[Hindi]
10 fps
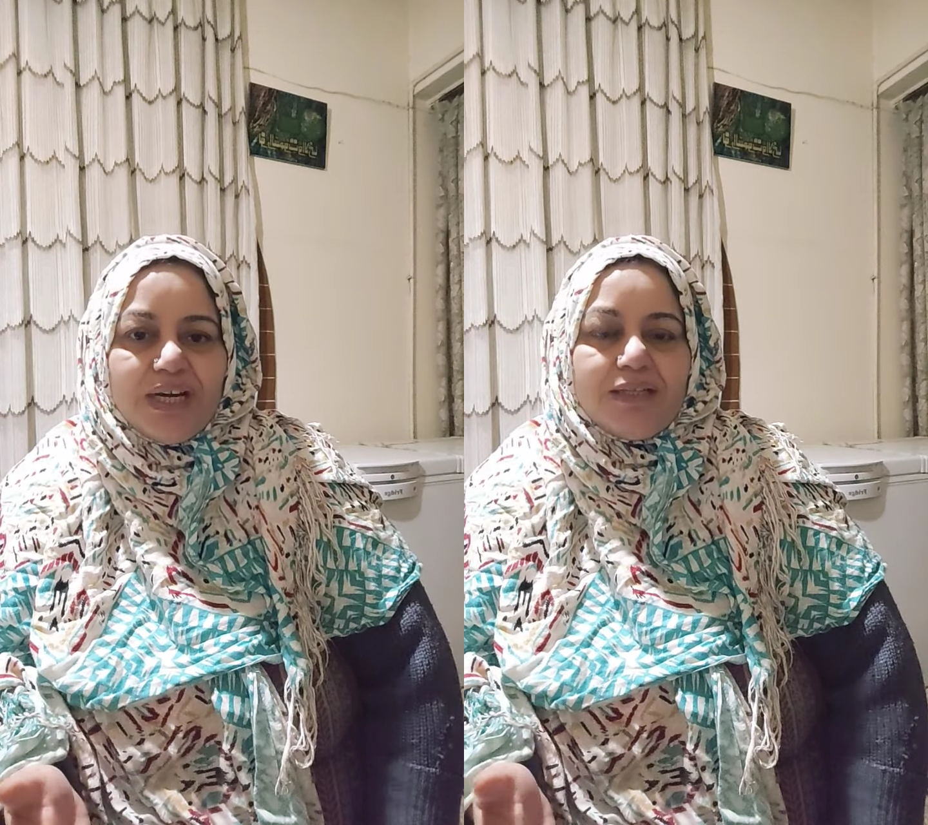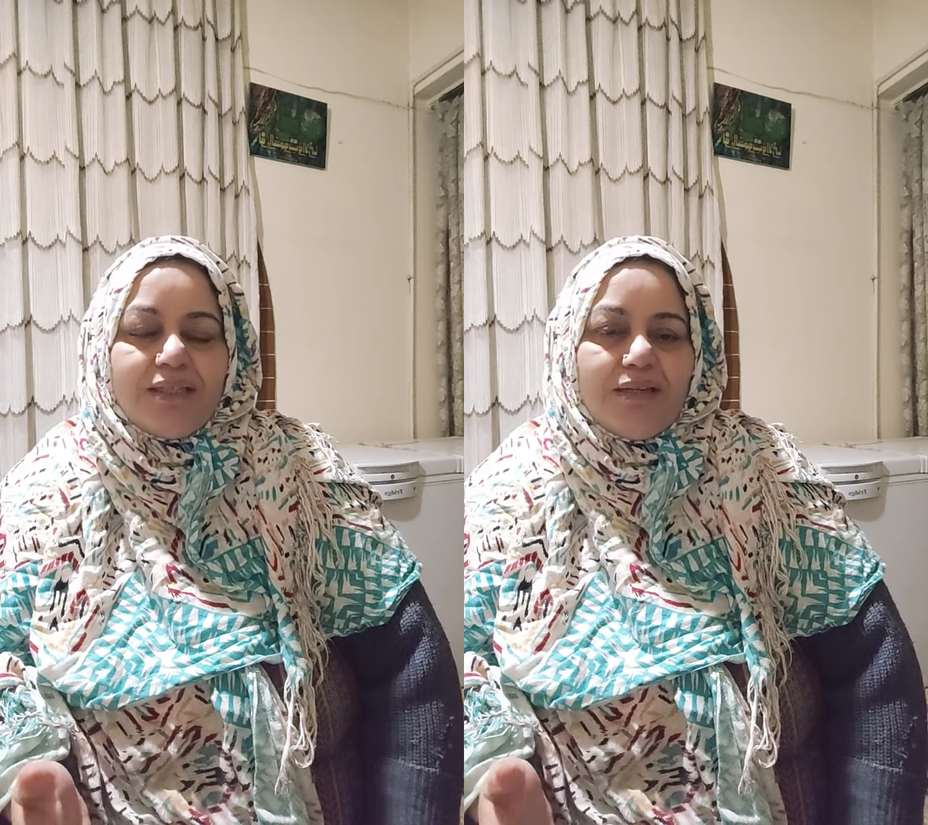
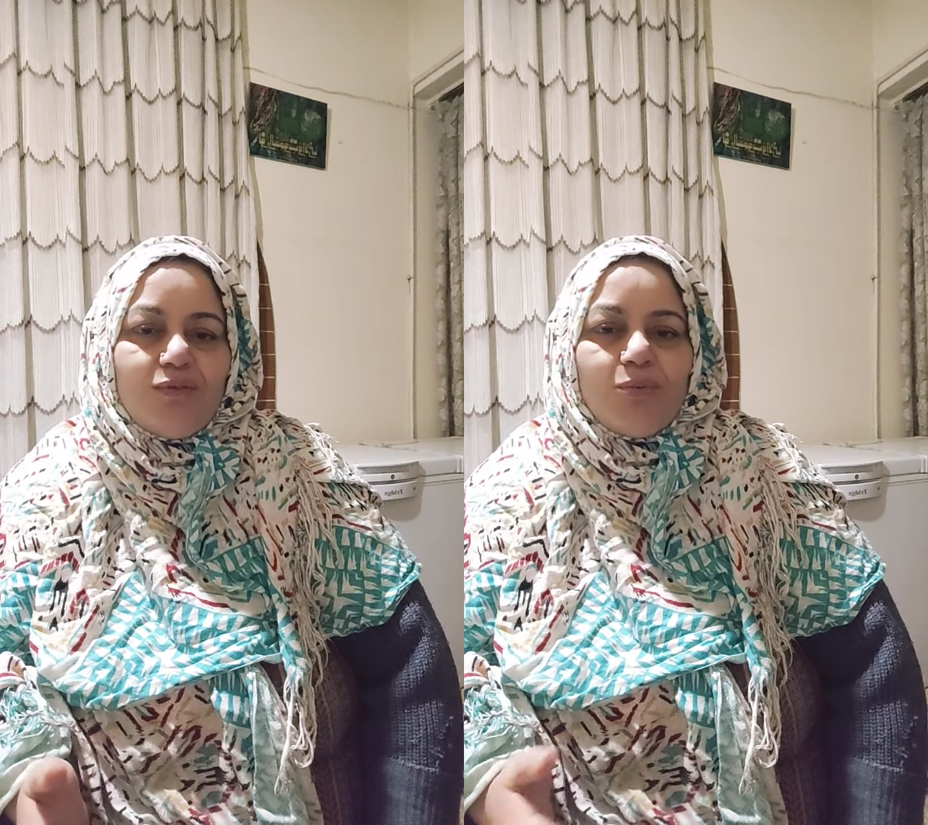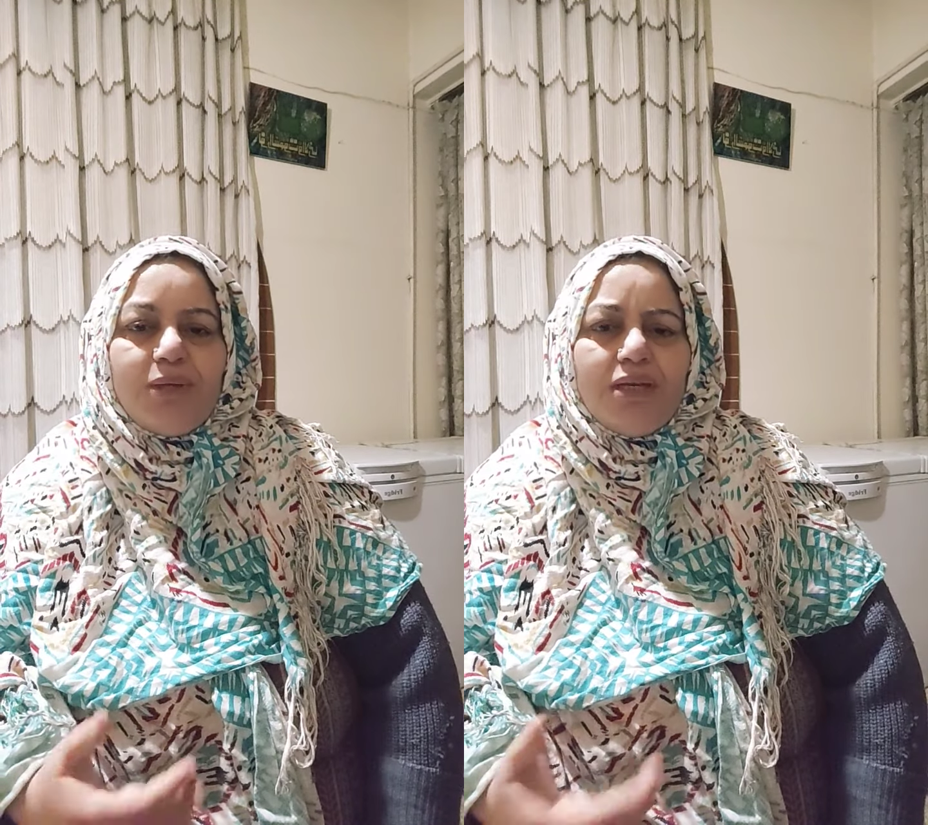फ्रेंड थी
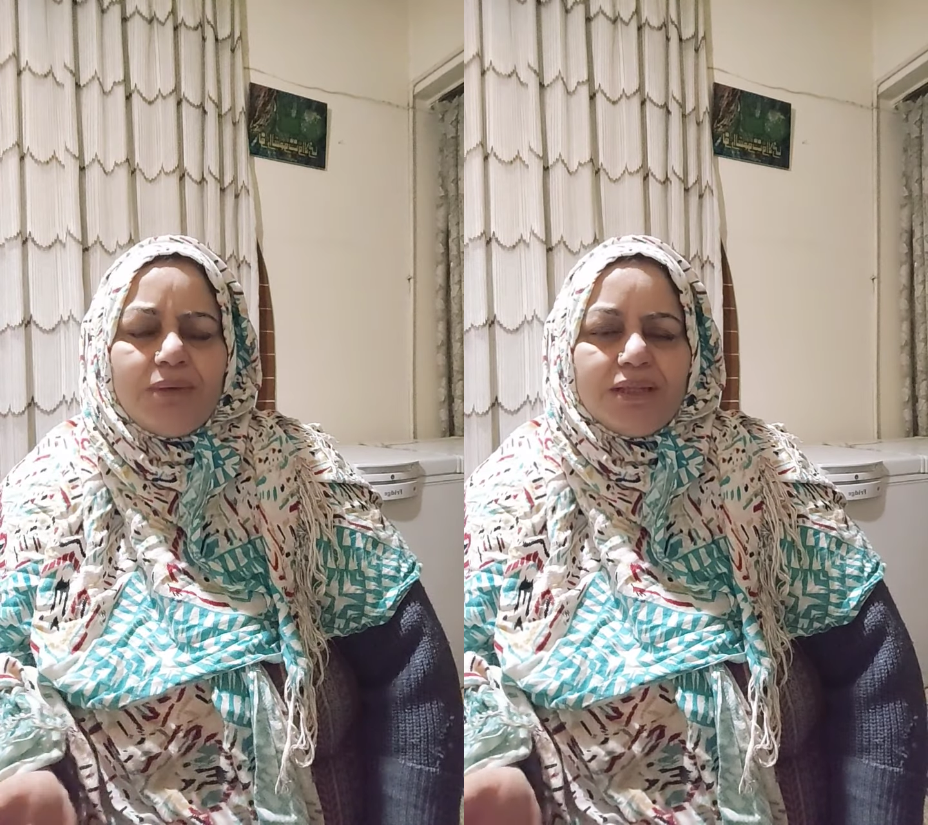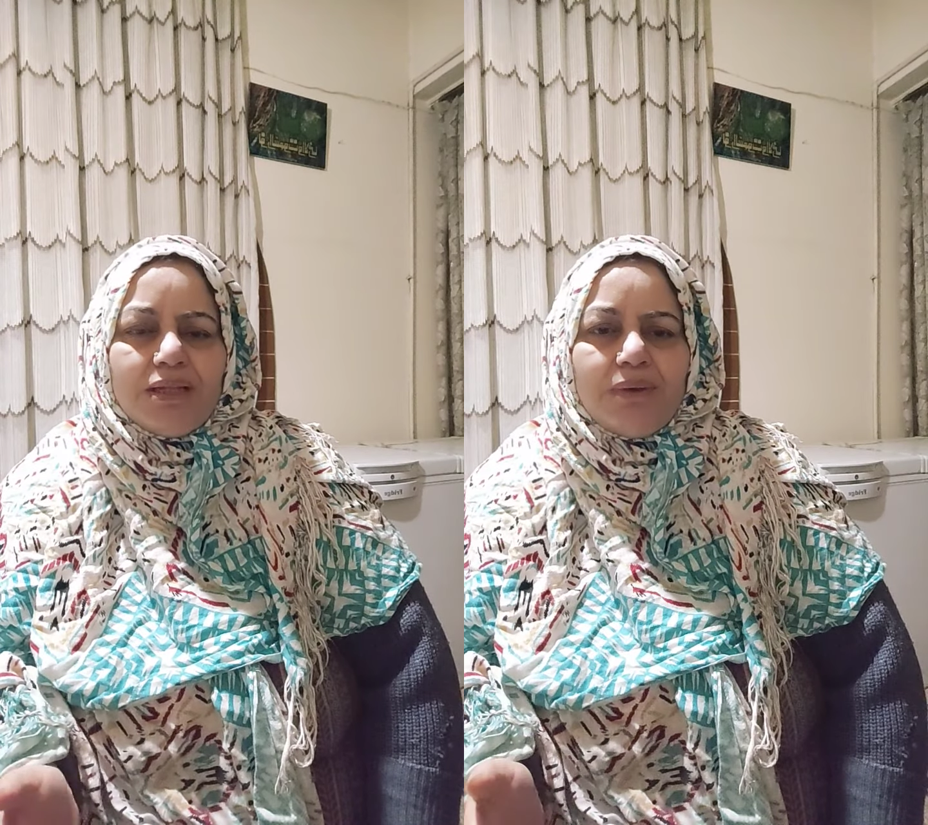वो भी
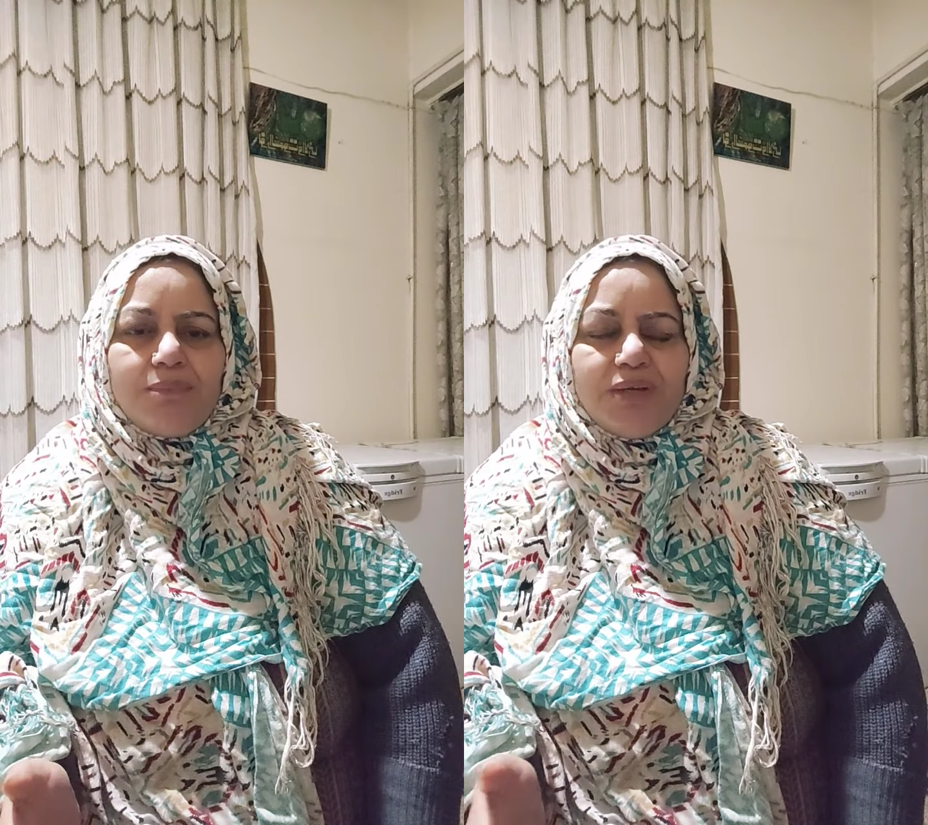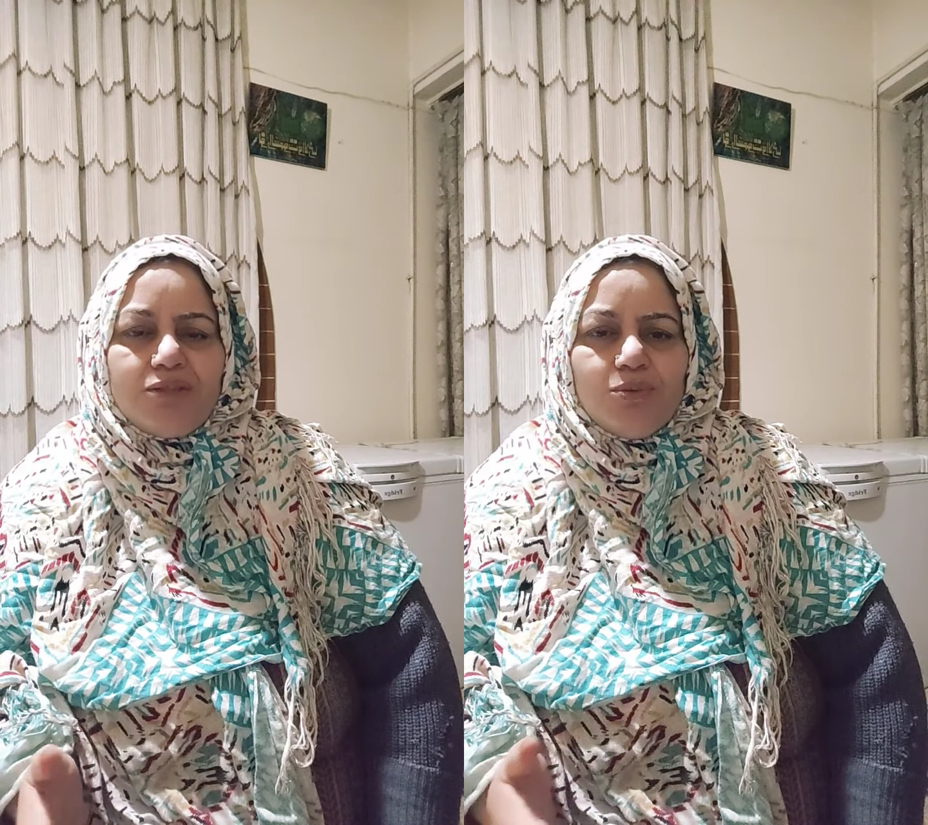मतलब
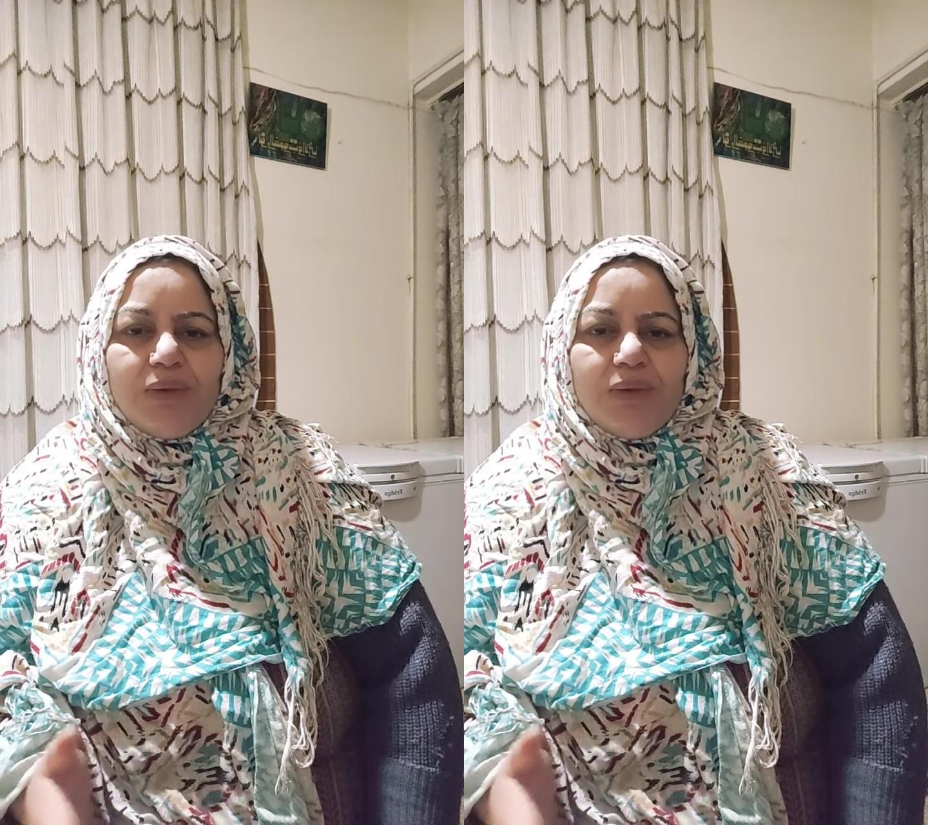अपने